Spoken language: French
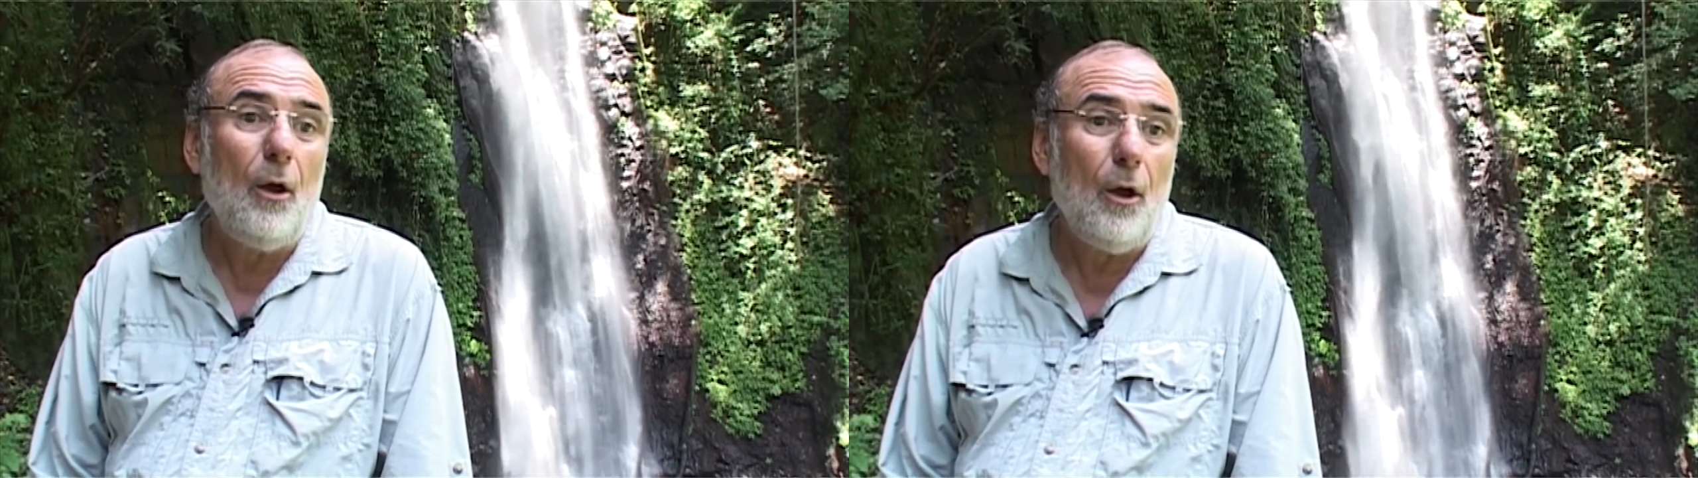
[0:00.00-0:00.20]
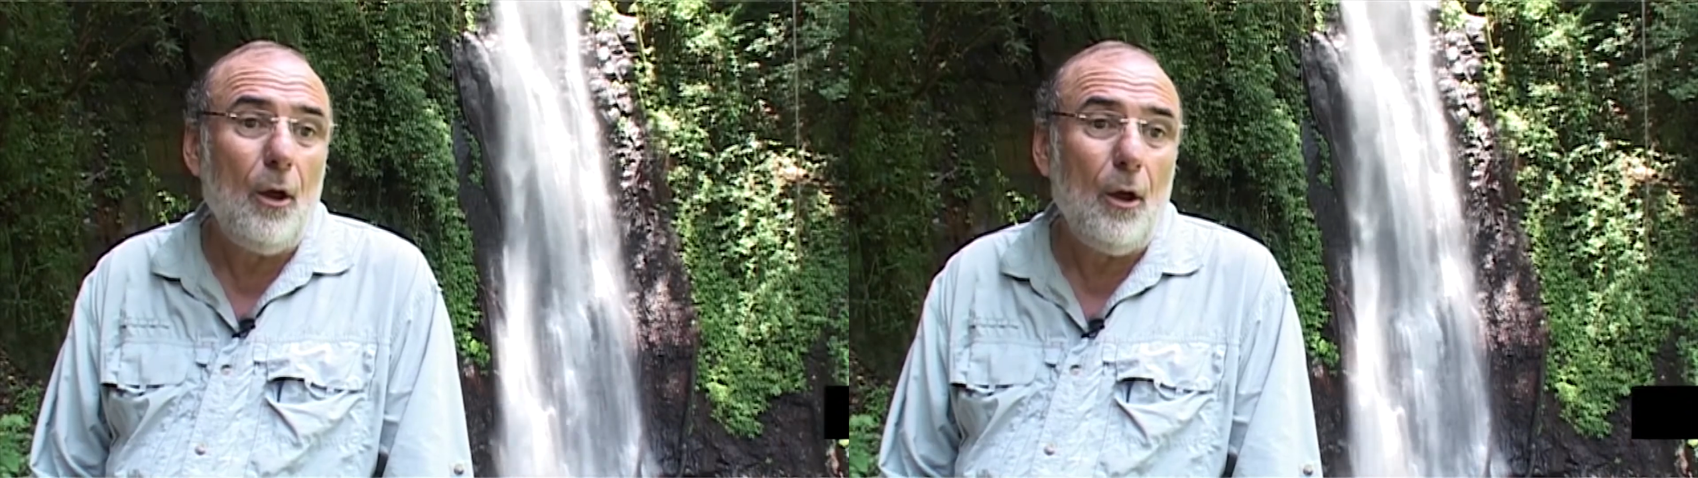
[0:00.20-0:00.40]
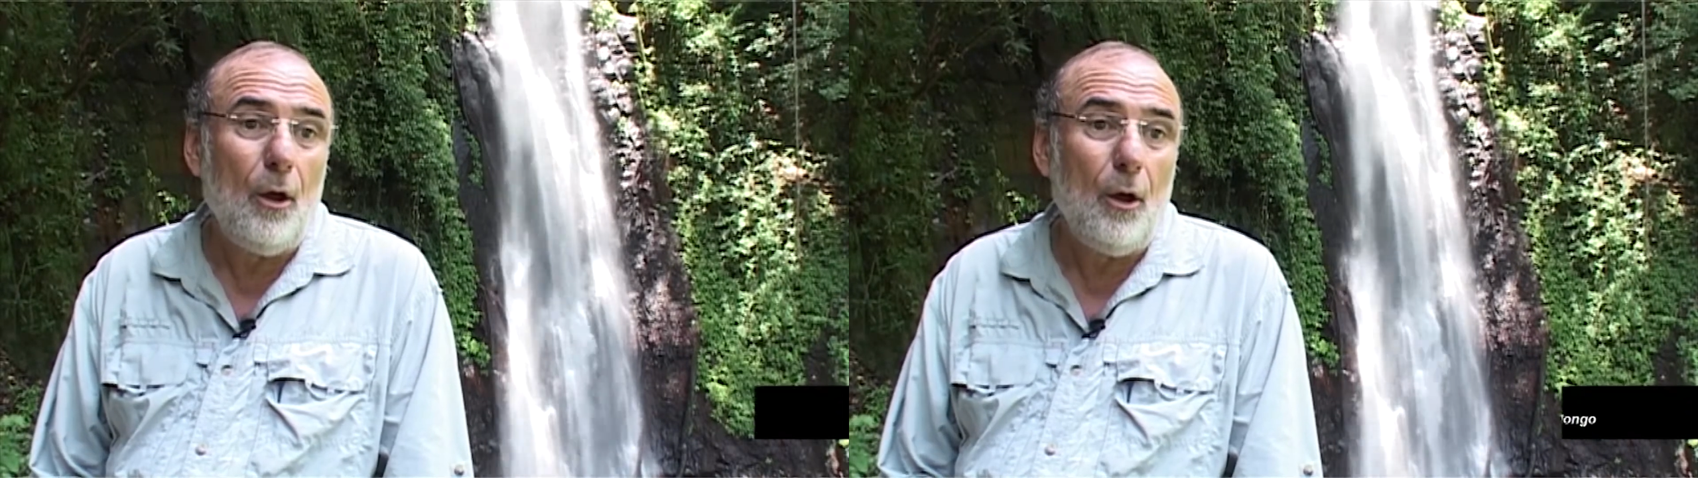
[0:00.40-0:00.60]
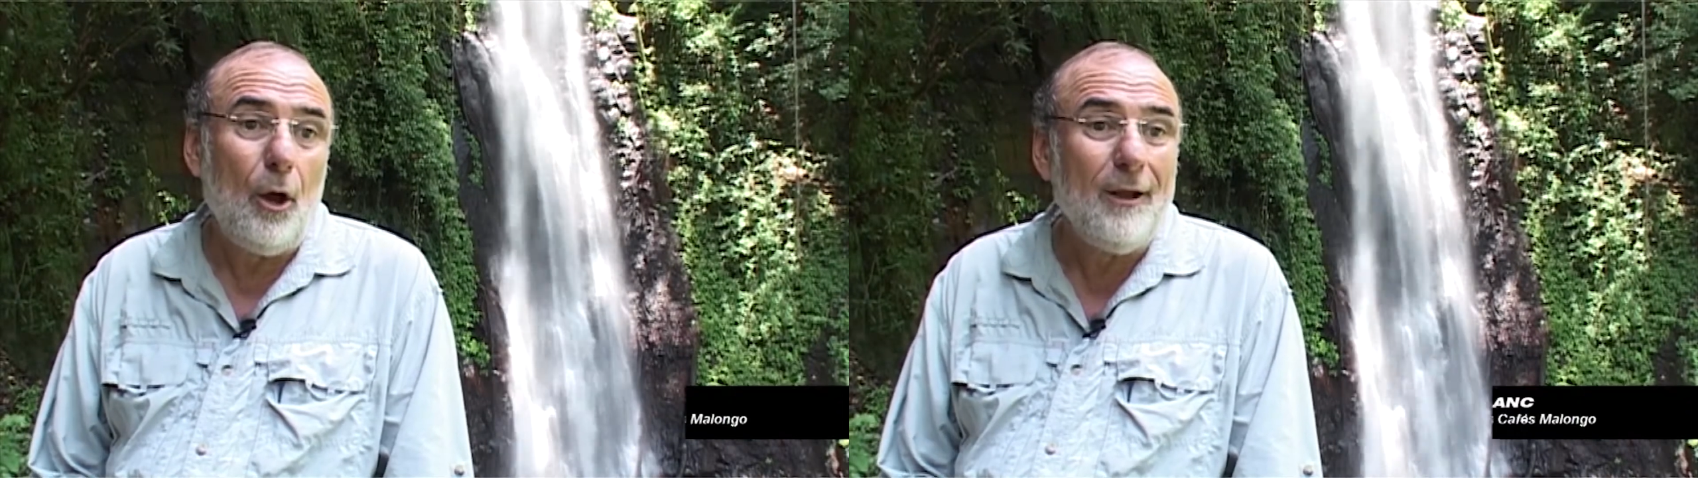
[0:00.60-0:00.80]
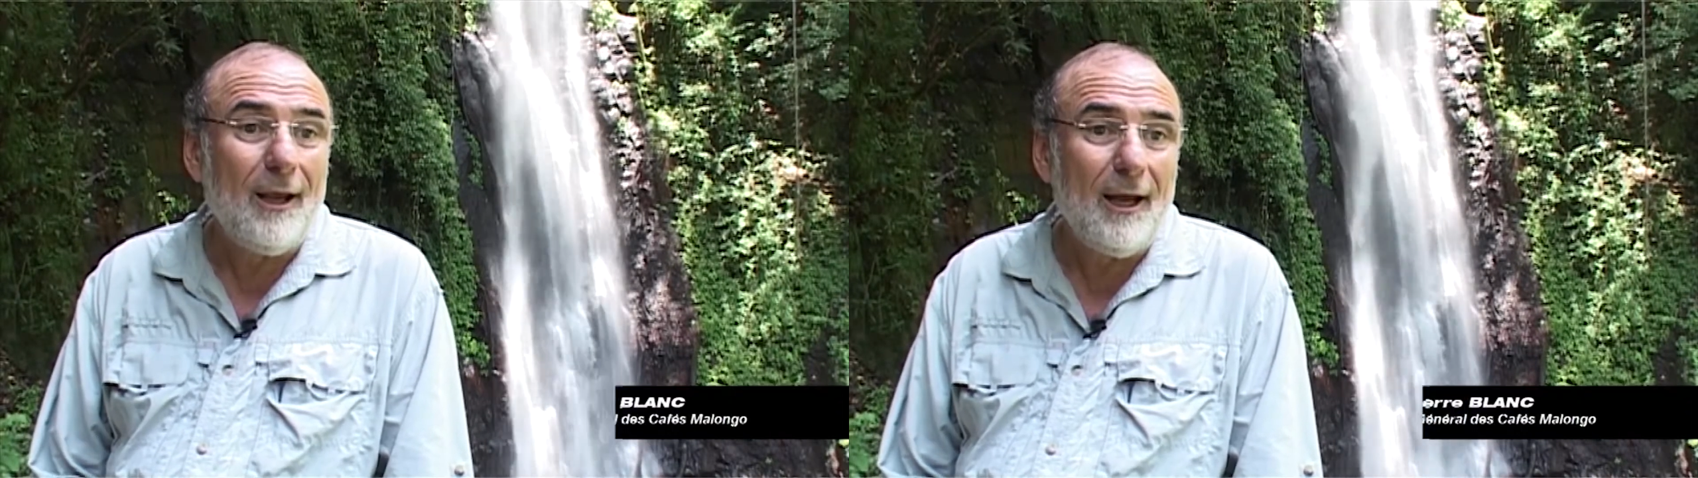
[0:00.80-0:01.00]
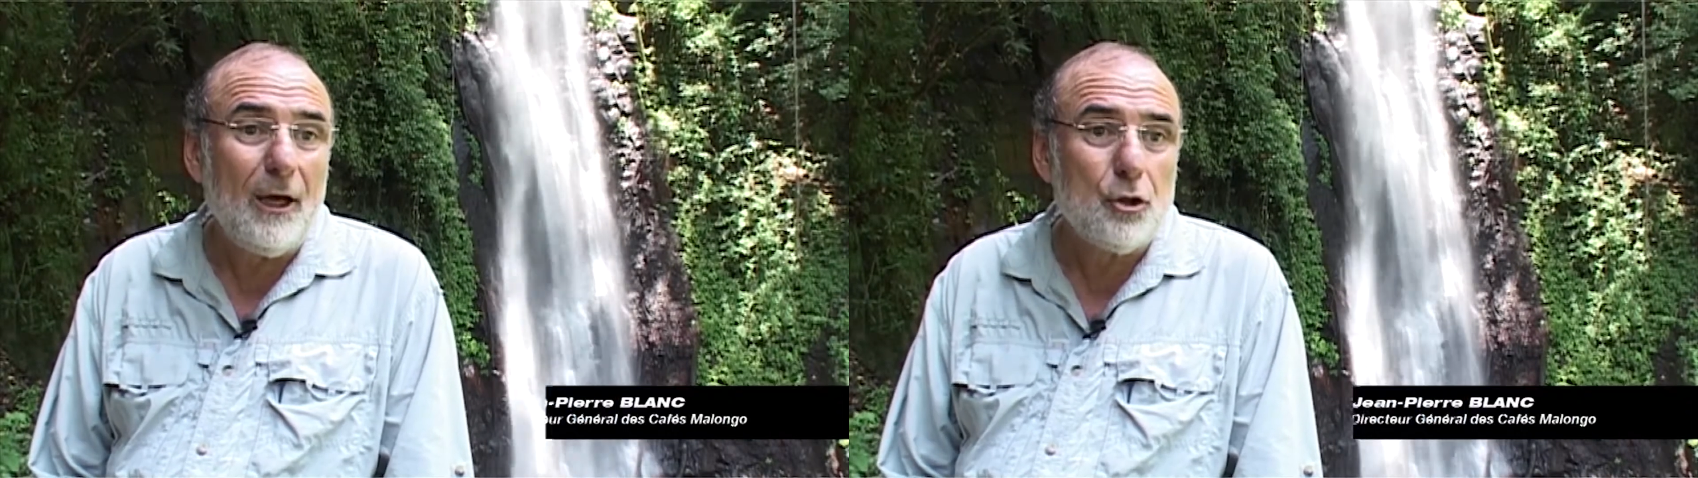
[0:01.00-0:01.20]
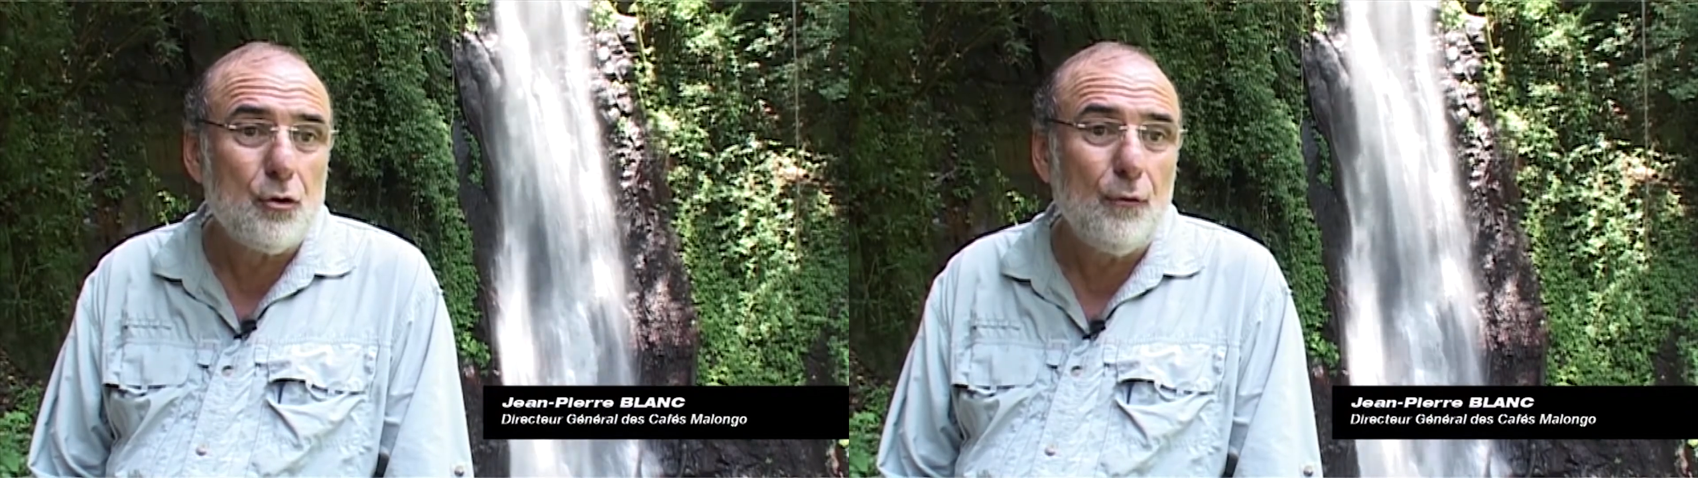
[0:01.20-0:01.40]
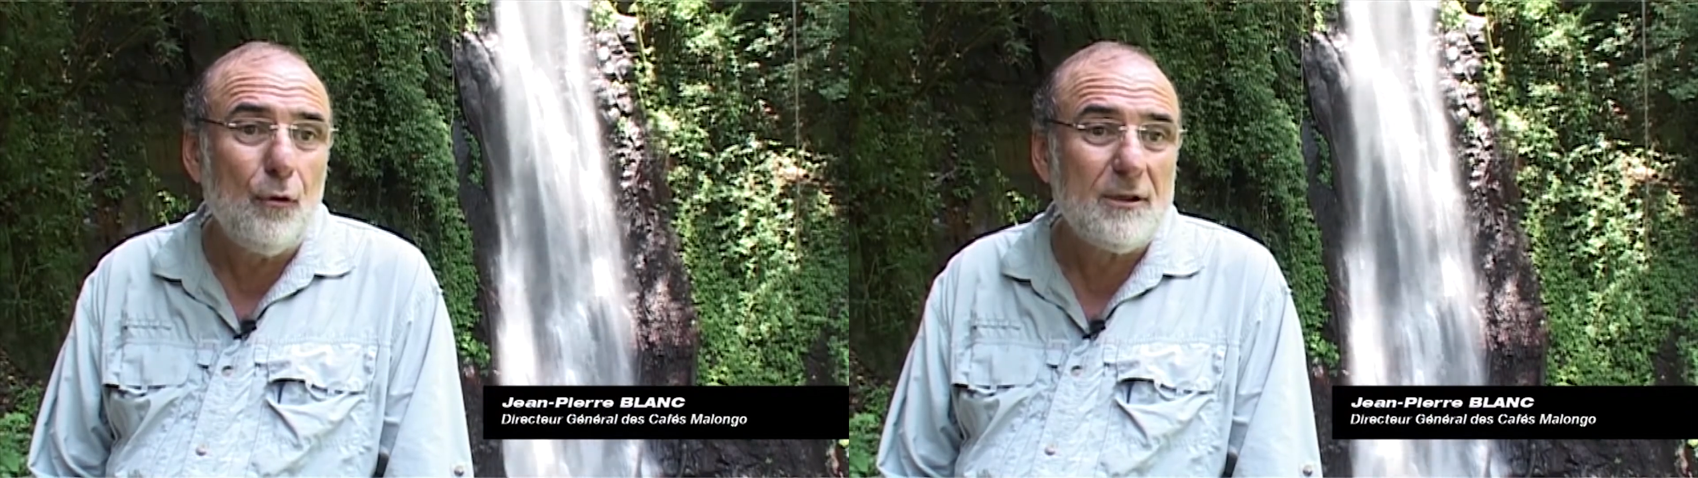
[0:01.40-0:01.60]
euh, un éclairage
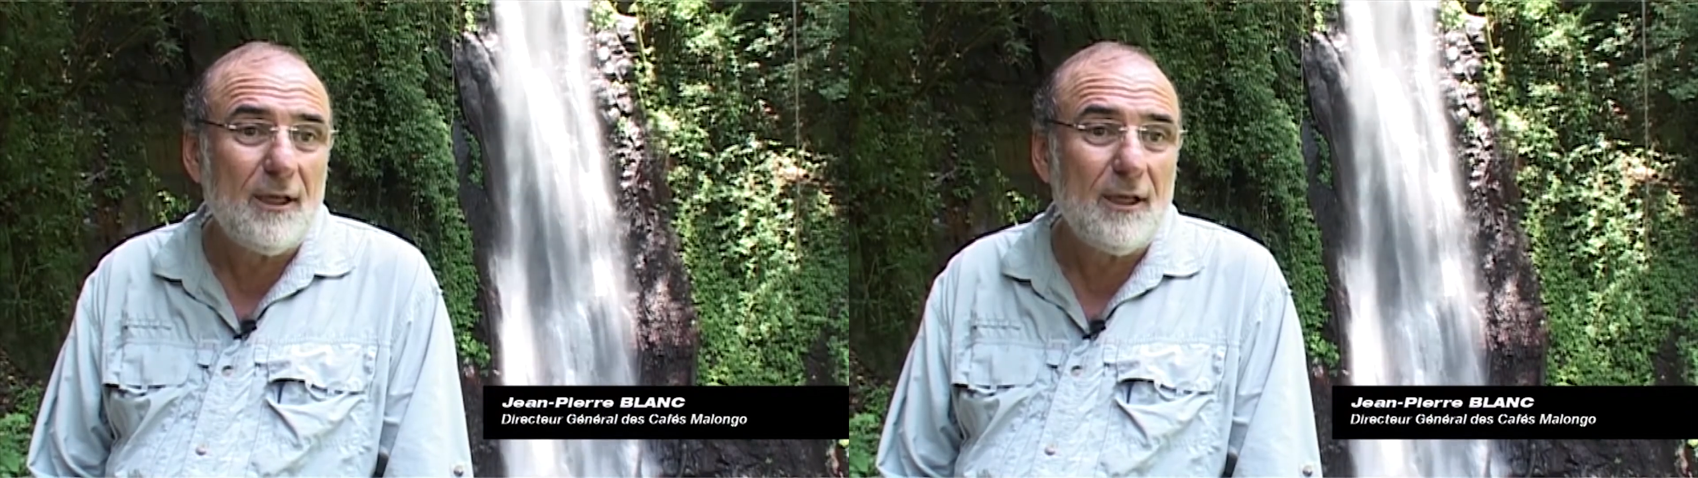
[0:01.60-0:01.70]
nouveau,